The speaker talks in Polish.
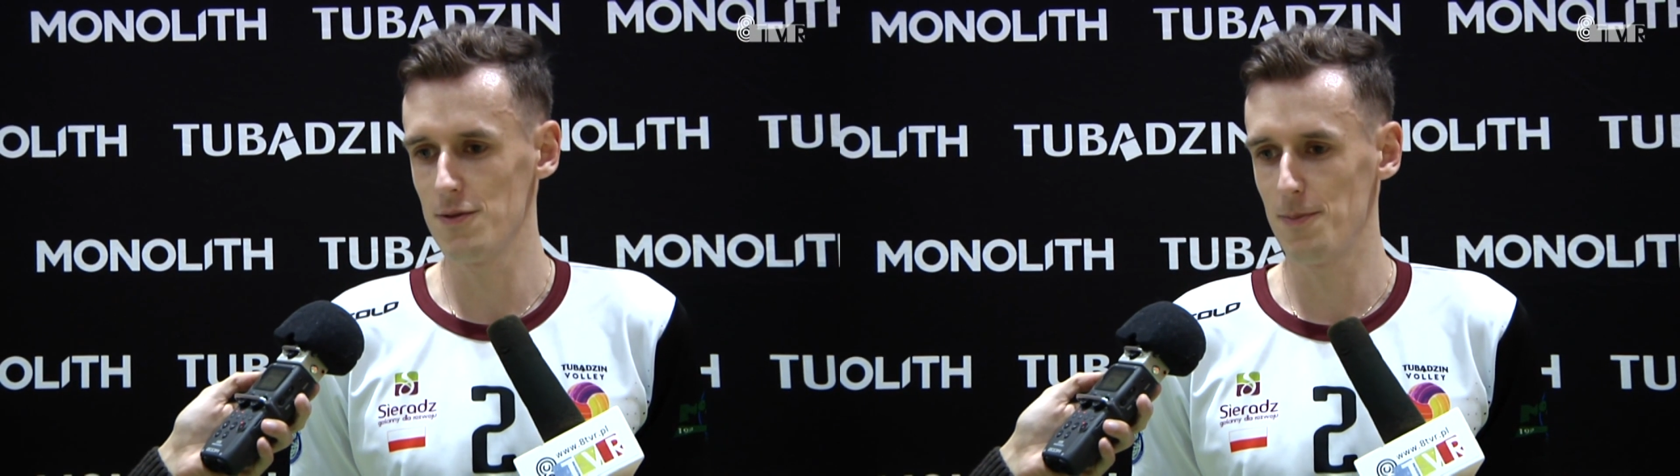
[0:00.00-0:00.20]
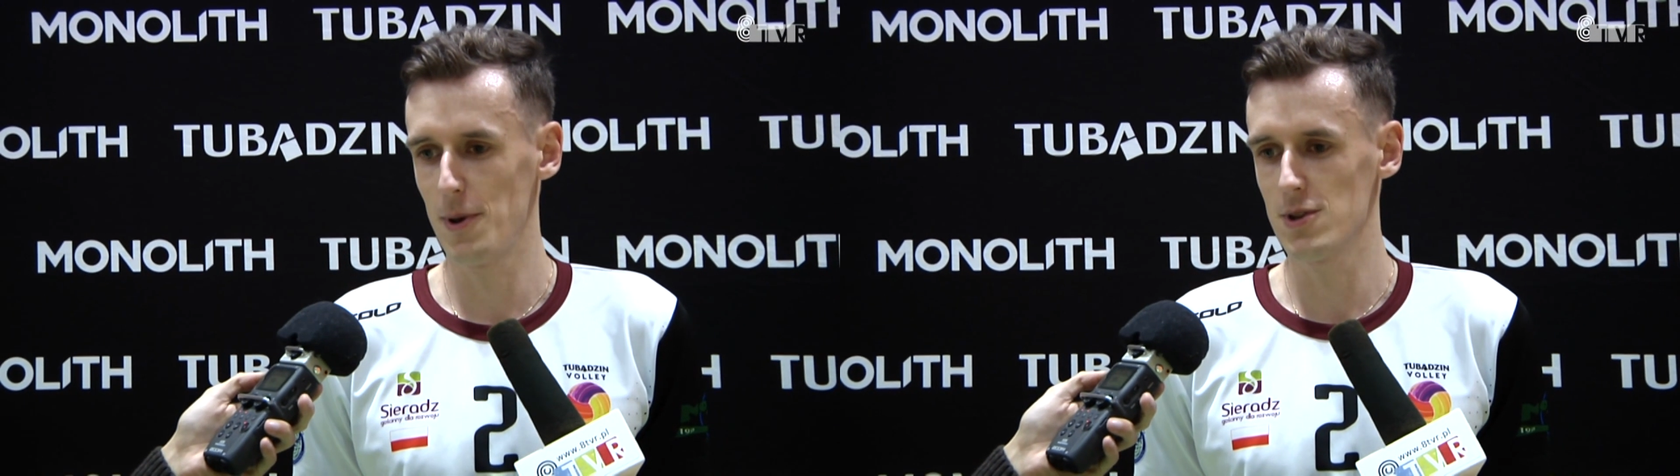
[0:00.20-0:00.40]

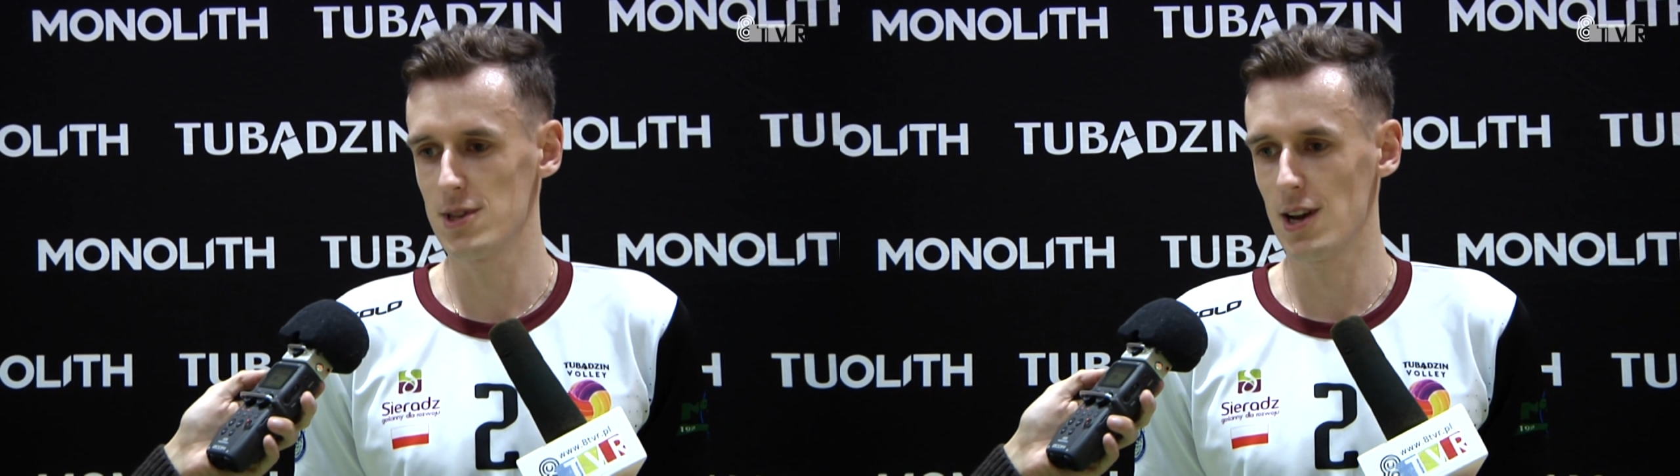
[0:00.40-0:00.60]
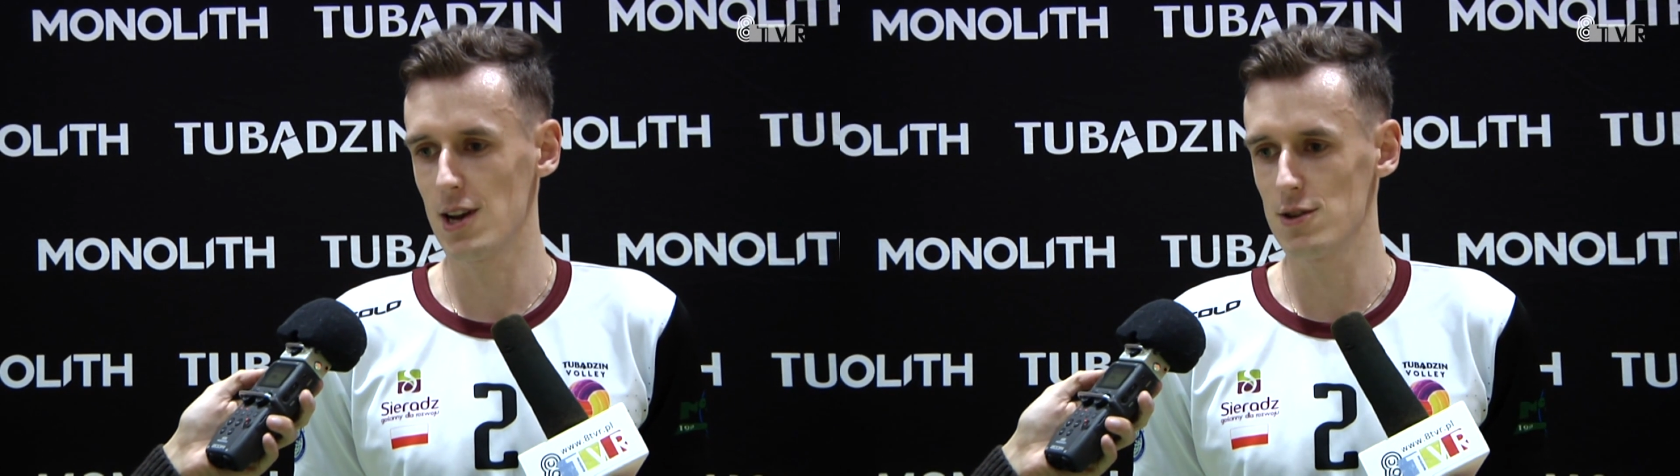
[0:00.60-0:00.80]
w pełni
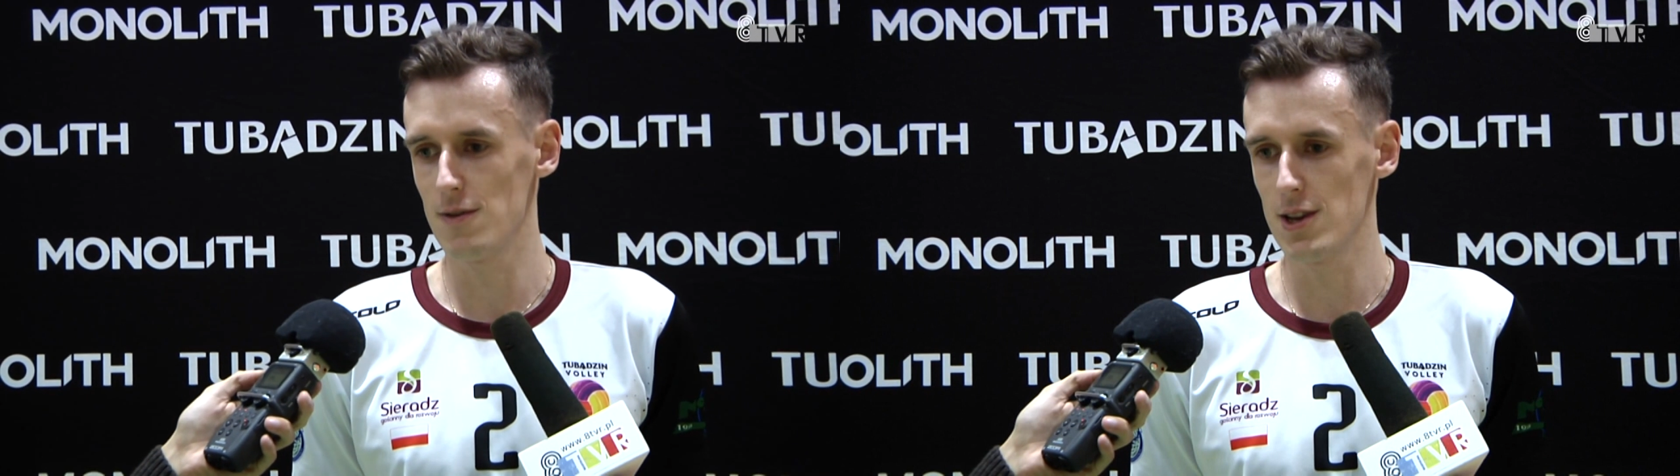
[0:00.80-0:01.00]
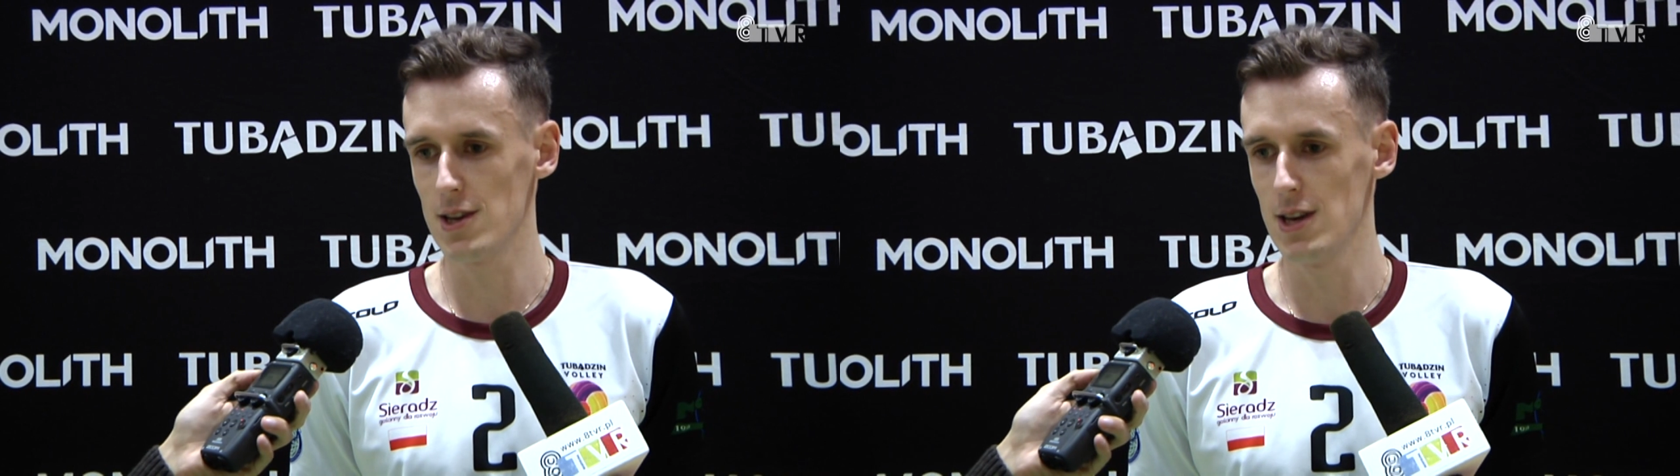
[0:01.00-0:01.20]

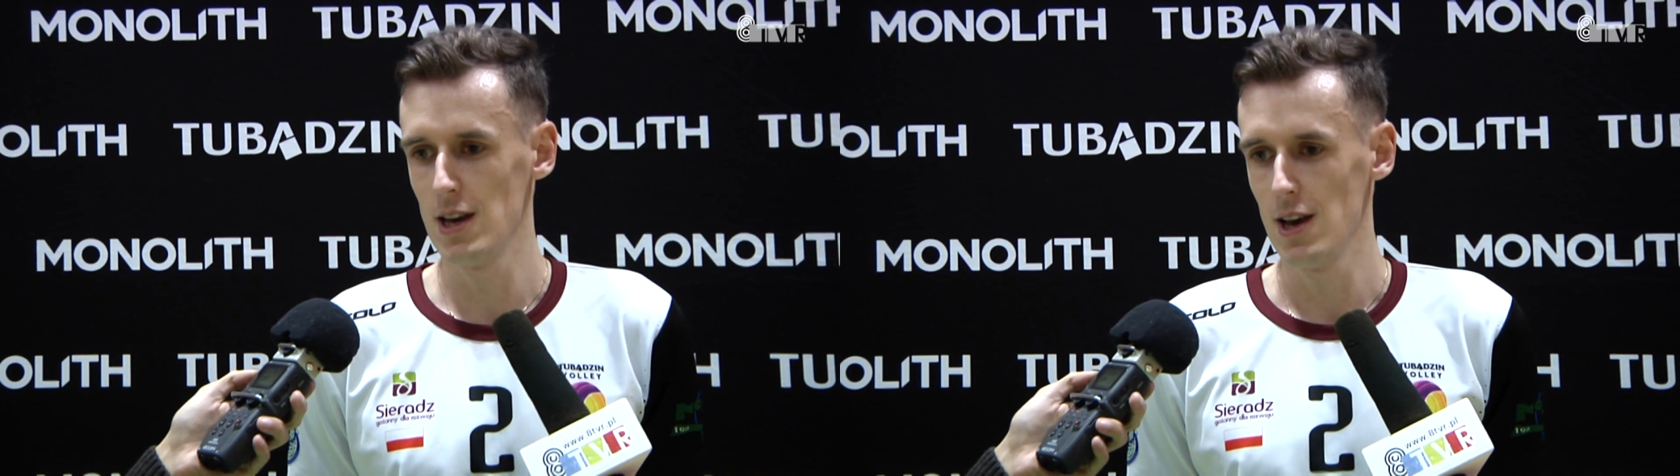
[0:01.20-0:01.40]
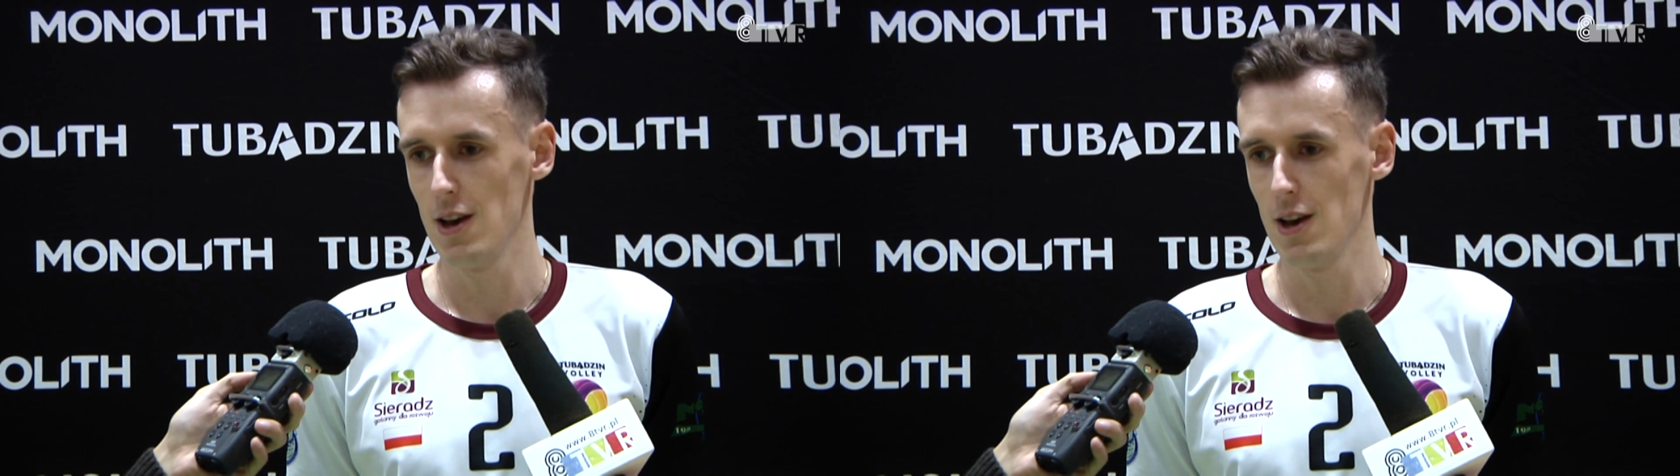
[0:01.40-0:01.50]
zaangażowani.